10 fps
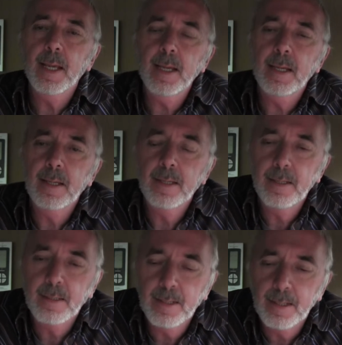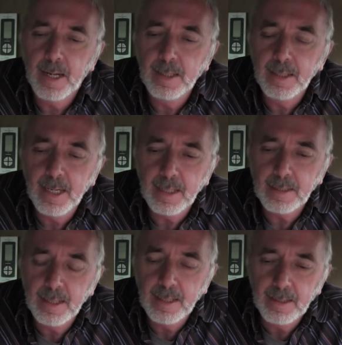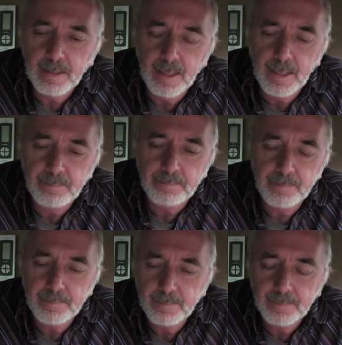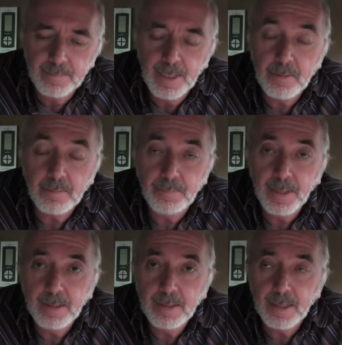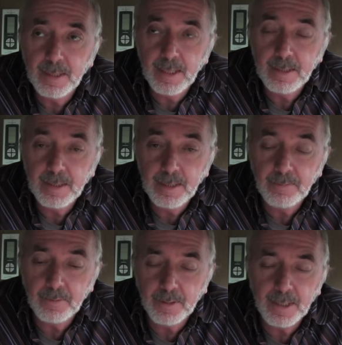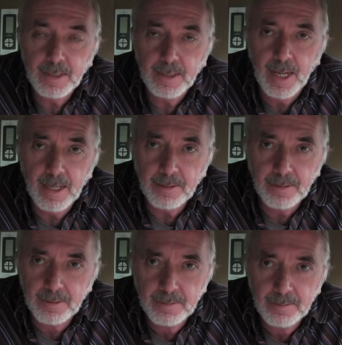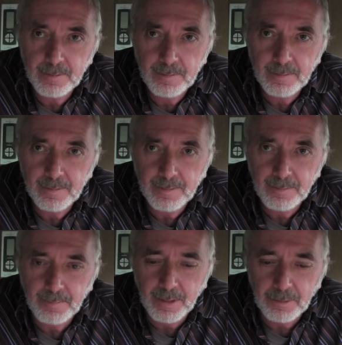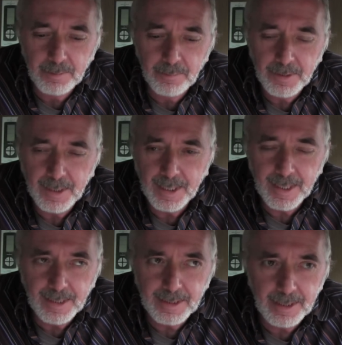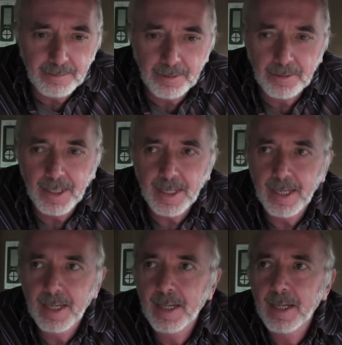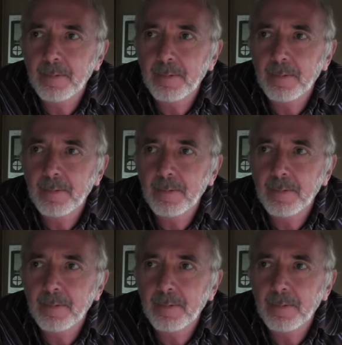che al di là delle, delle, dei compensi che ricevono, che si danno, perché non si può dire che ricevono, non è che,